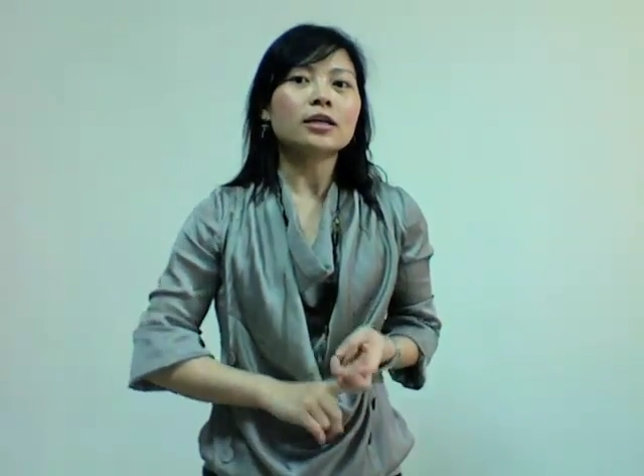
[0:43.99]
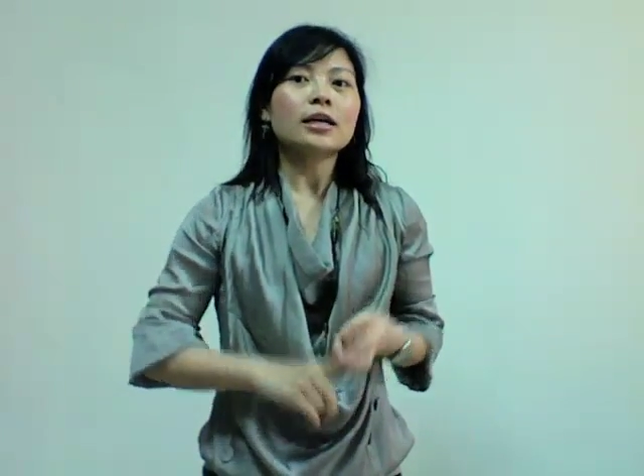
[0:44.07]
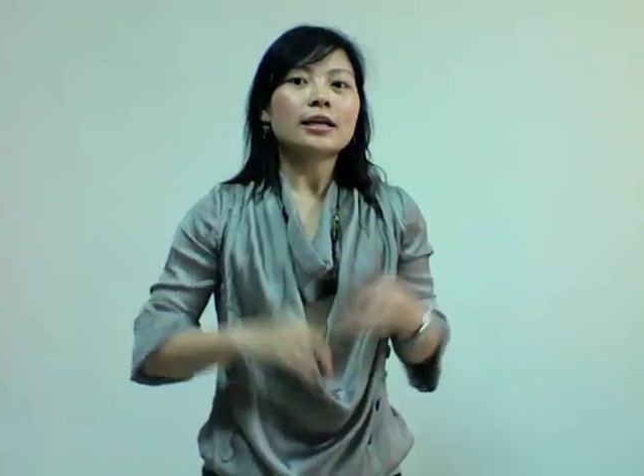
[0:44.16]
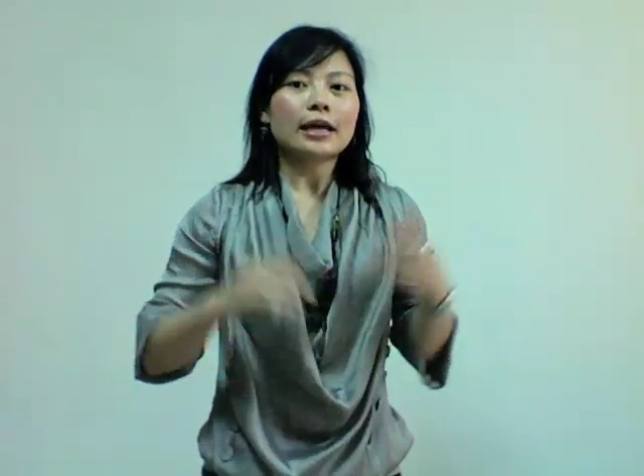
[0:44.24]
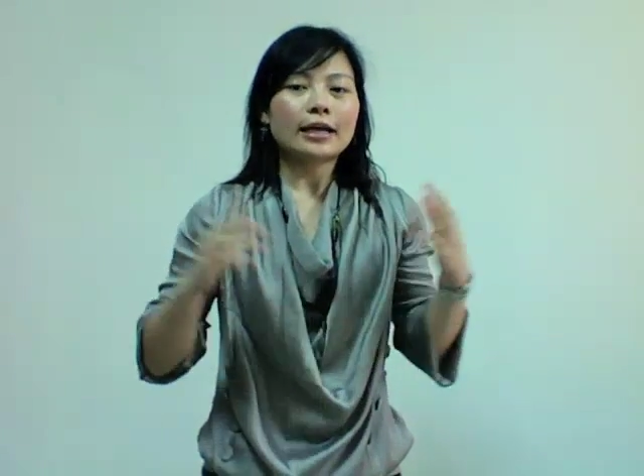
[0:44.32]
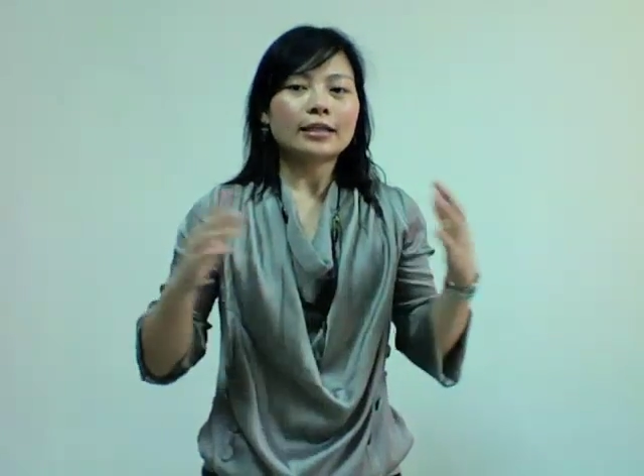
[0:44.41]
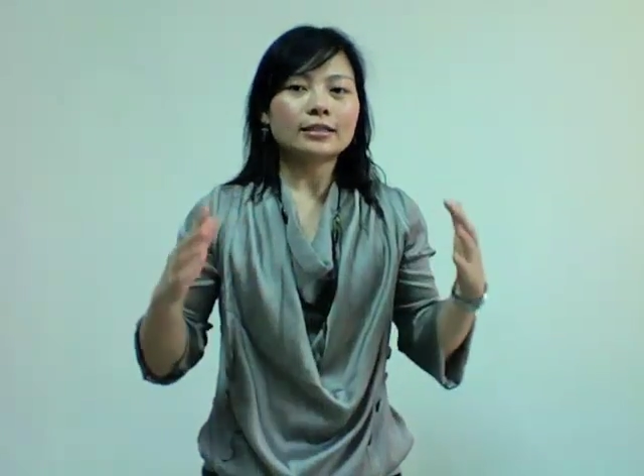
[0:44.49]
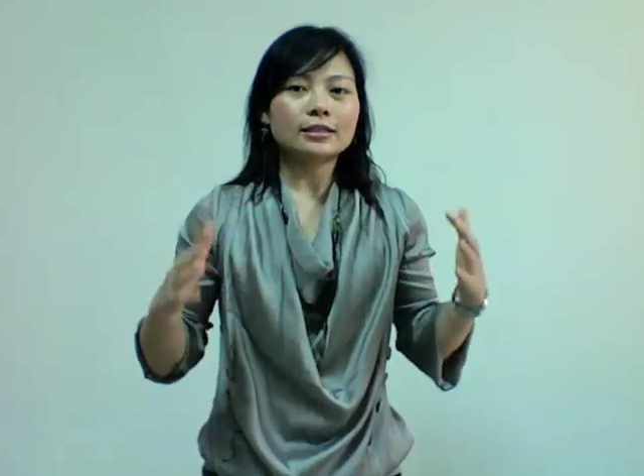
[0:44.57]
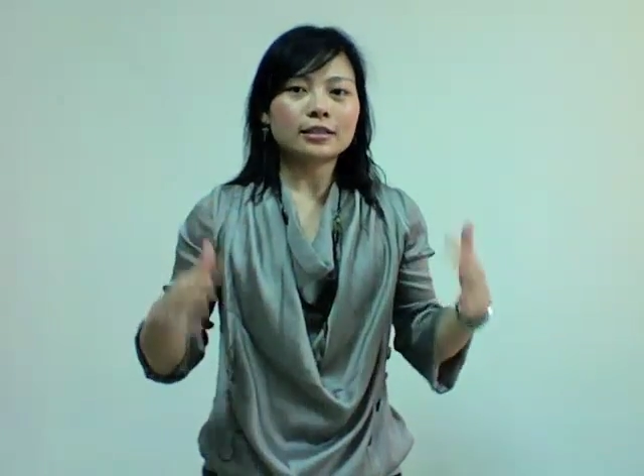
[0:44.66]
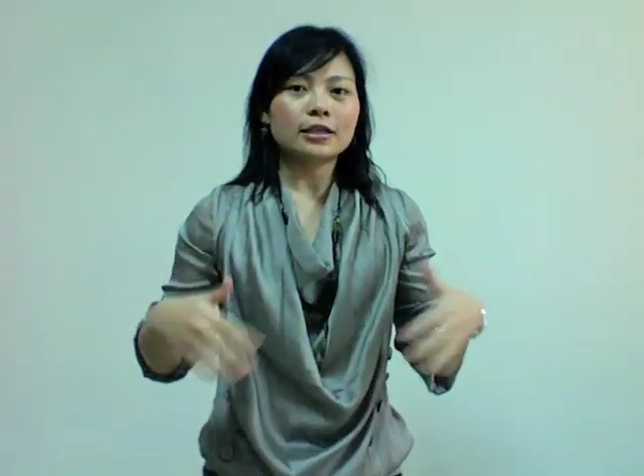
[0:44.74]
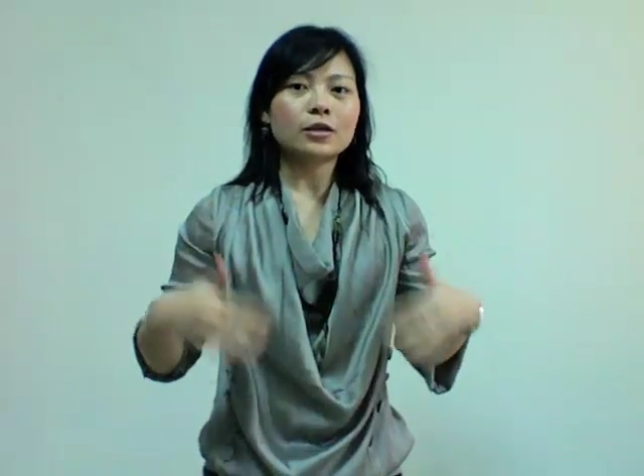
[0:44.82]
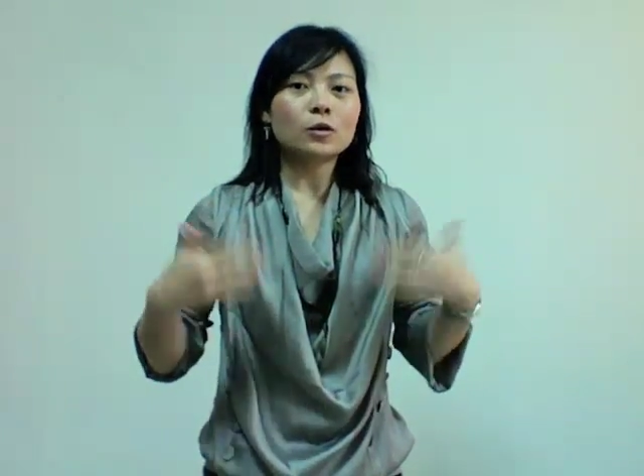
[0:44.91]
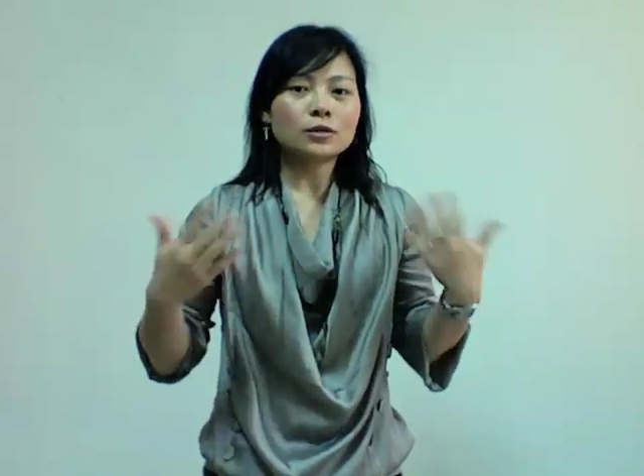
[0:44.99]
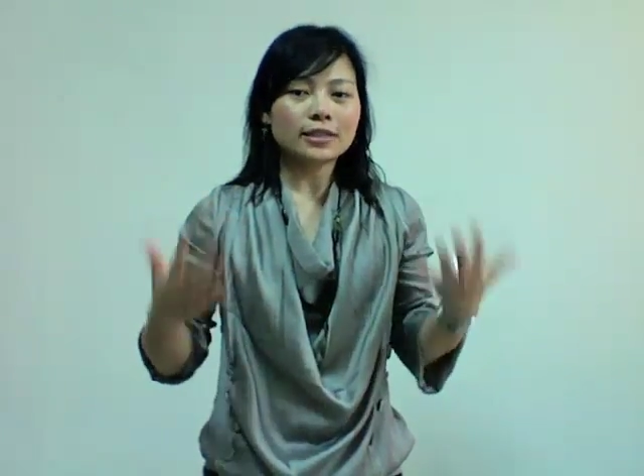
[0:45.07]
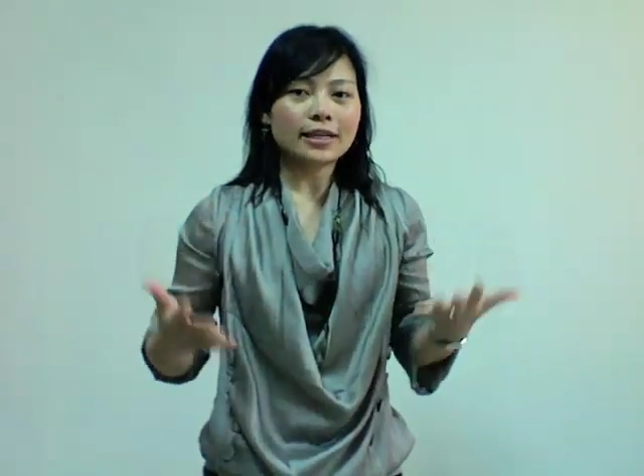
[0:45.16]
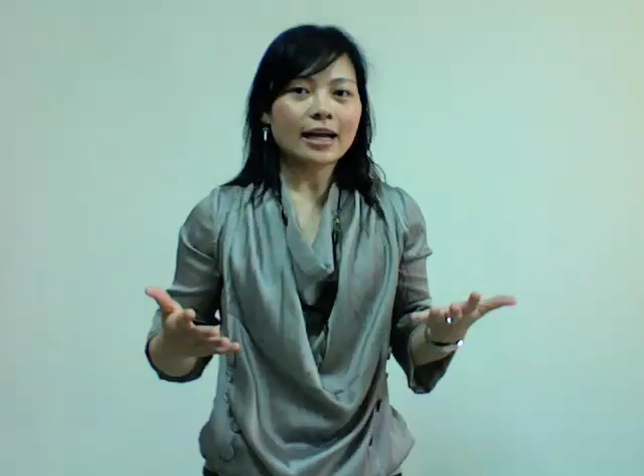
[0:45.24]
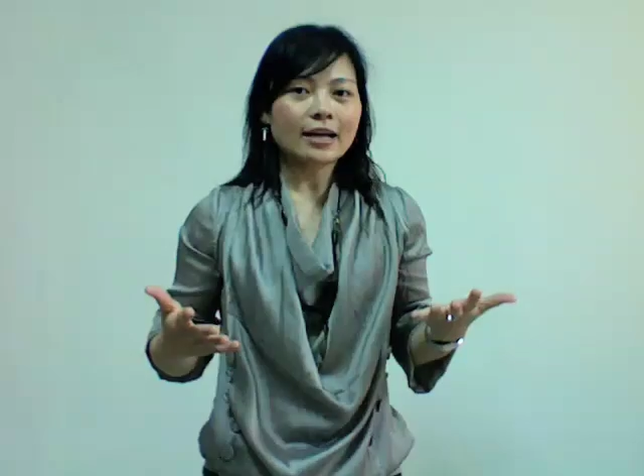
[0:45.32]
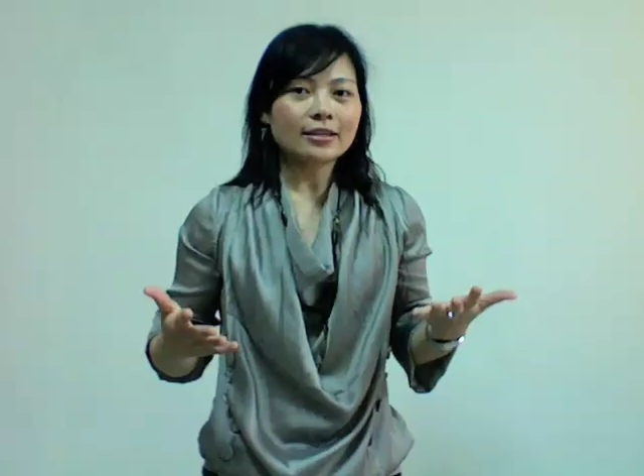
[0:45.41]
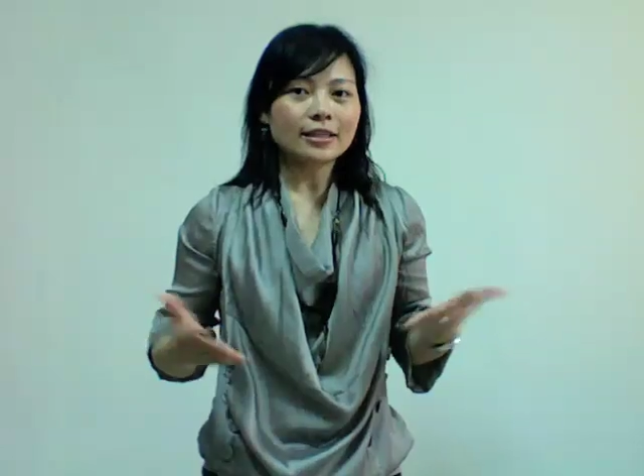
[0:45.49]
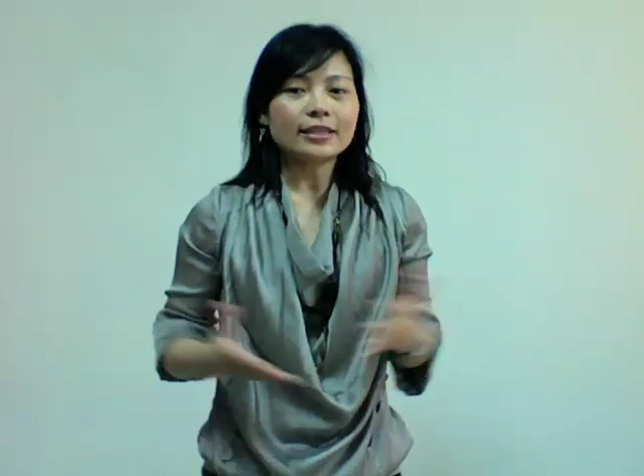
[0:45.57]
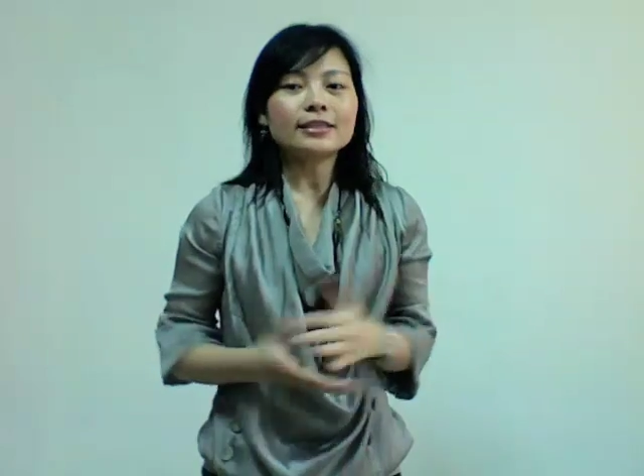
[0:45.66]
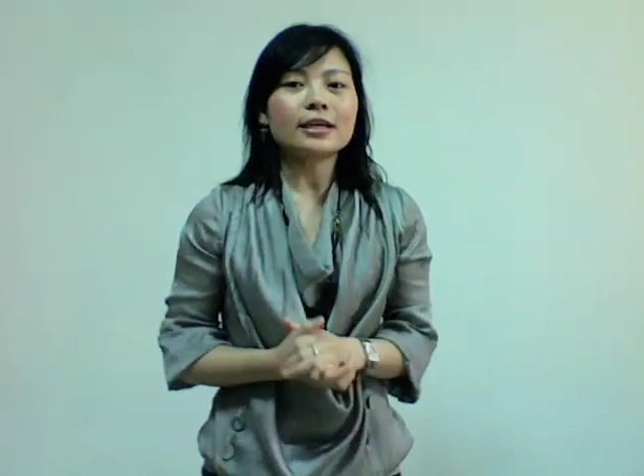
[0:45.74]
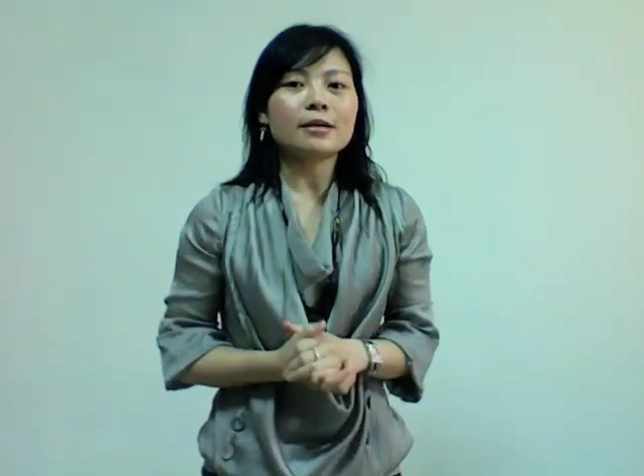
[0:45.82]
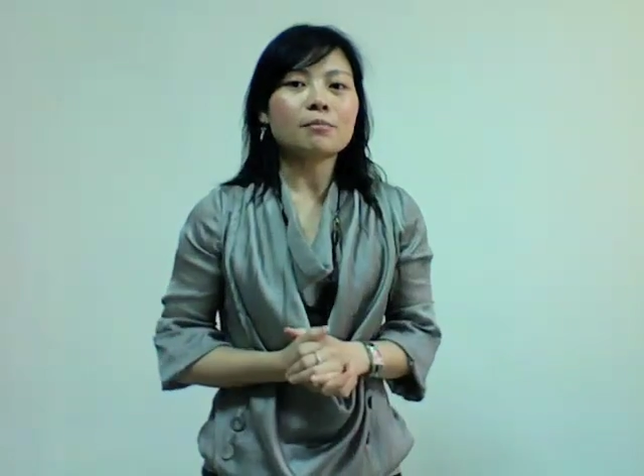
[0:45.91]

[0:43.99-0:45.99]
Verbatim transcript: 来提供健康的意见，